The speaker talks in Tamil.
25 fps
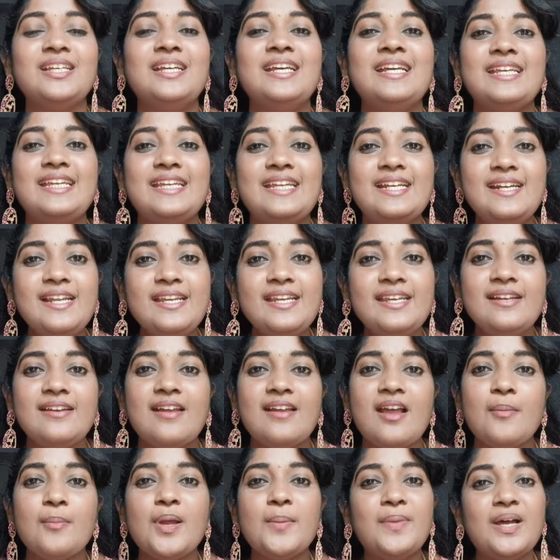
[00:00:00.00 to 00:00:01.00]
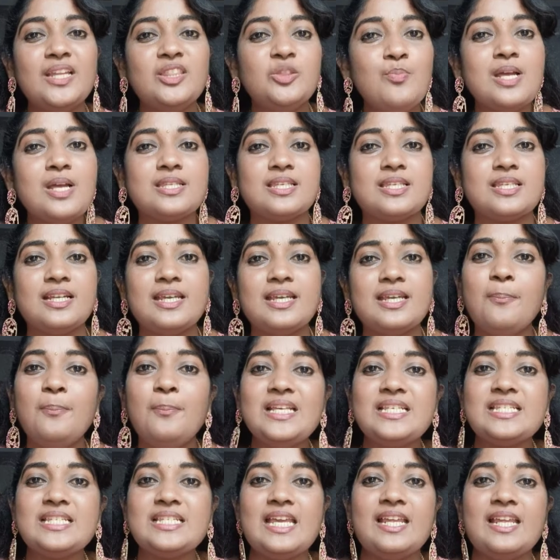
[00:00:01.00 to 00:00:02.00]
இன்னைக்கு நாம் பத்மாசனம்
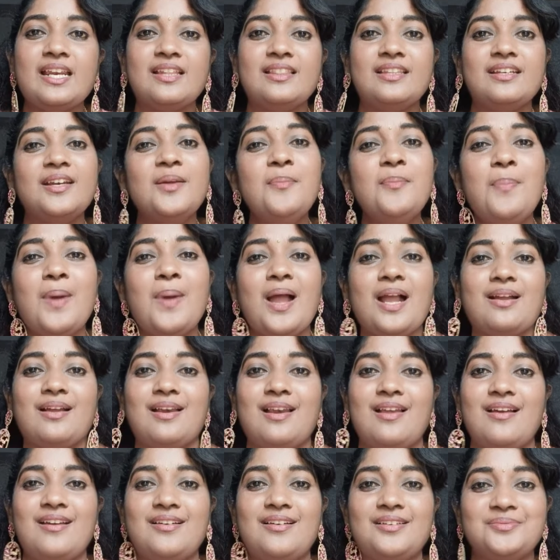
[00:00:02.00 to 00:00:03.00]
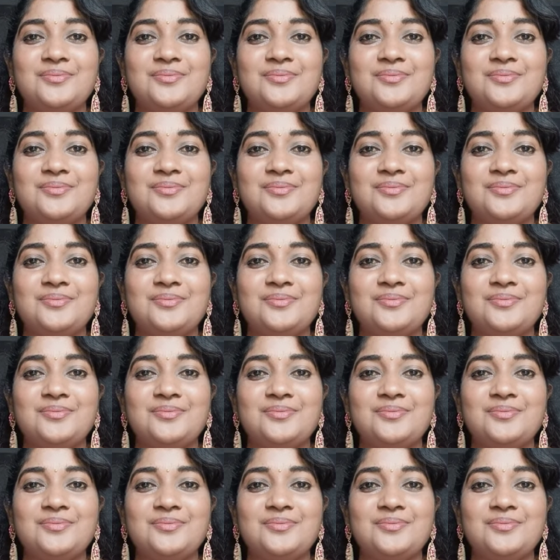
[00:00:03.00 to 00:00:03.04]
எப்படி செய்கிறதுன்னு பார்க்கலாம்